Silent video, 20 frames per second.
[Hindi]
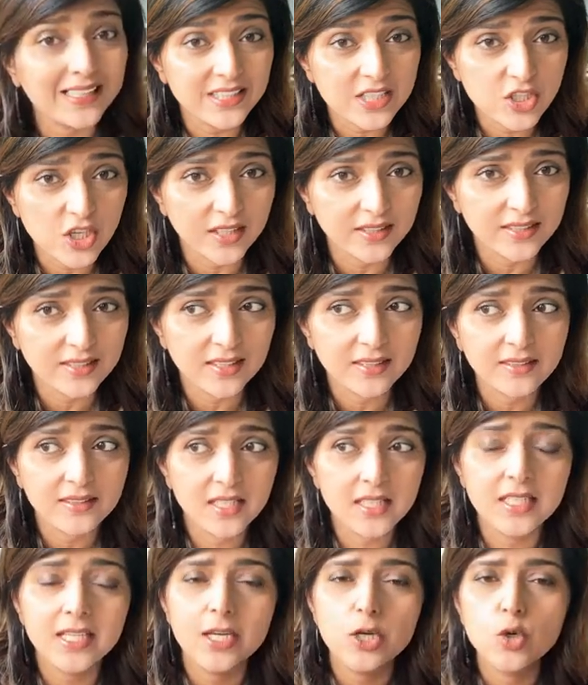आती जाती
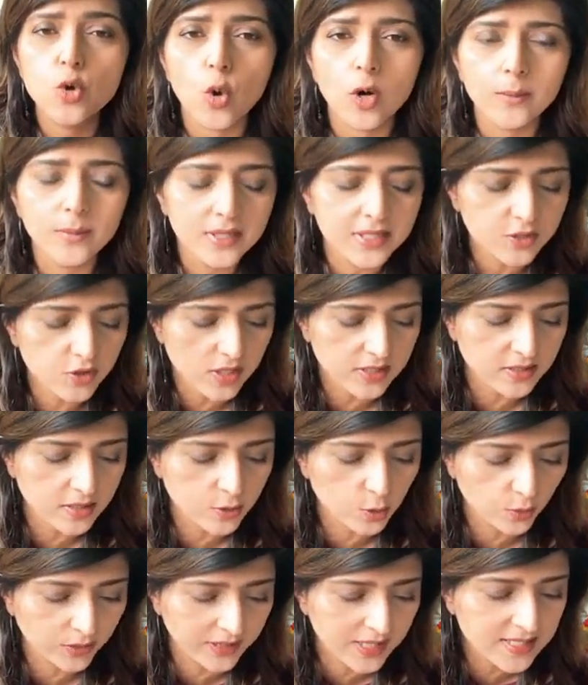रहती हैं ये नॉर्मल
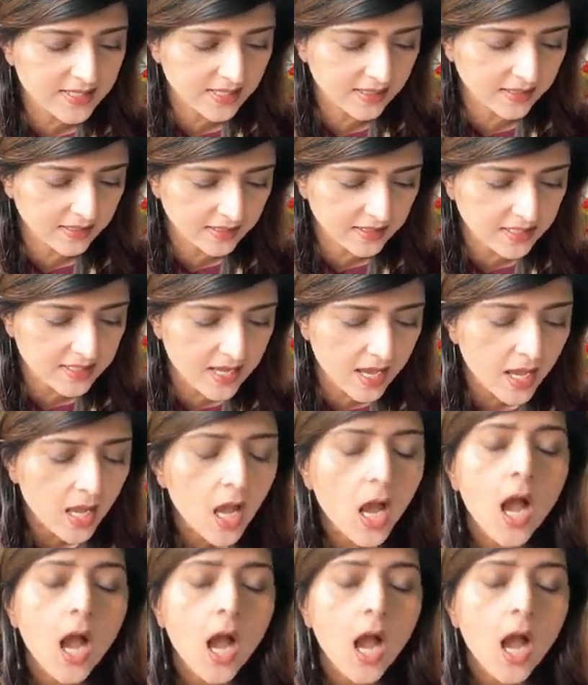स्ट्रेसेस होते हैं ज़िंदगी के